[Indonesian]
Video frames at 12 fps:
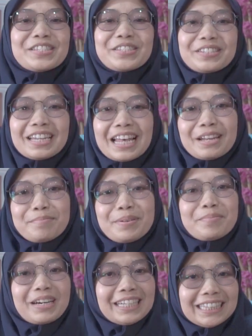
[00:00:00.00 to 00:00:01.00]
Sudah lebih
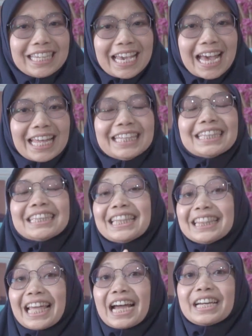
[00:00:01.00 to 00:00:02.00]
mengerti kan
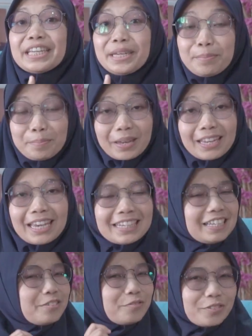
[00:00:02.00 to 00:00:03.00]
tentang impact and
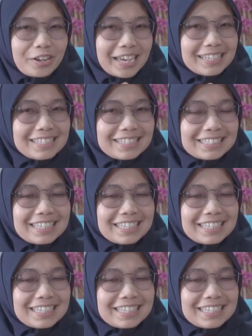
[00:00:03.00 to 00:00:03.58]
influence?